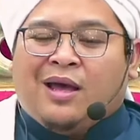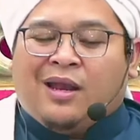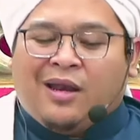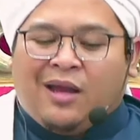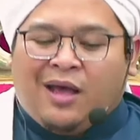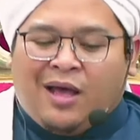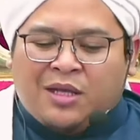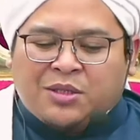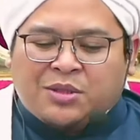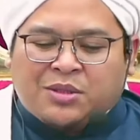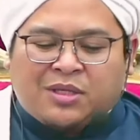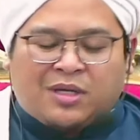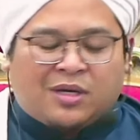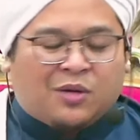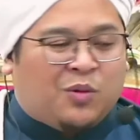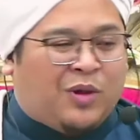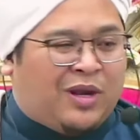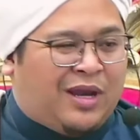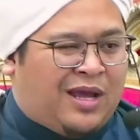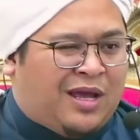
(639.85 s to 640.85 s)
al-hasr
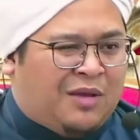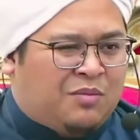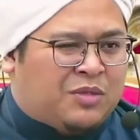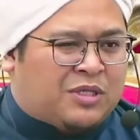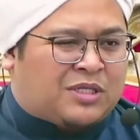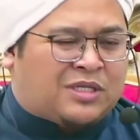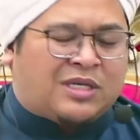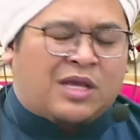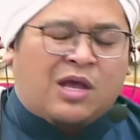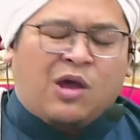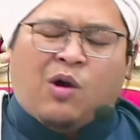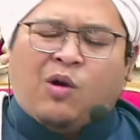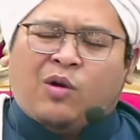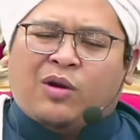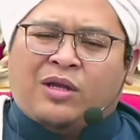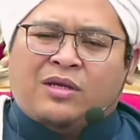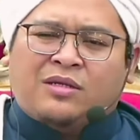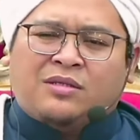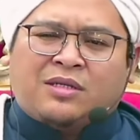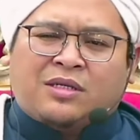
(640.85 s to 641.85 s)
wal habs
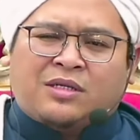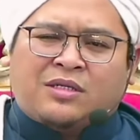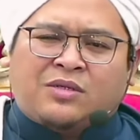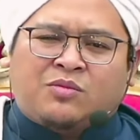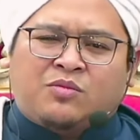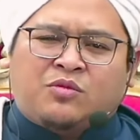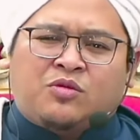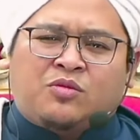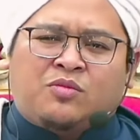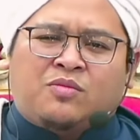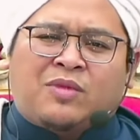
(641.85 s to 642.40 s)
orang tersebut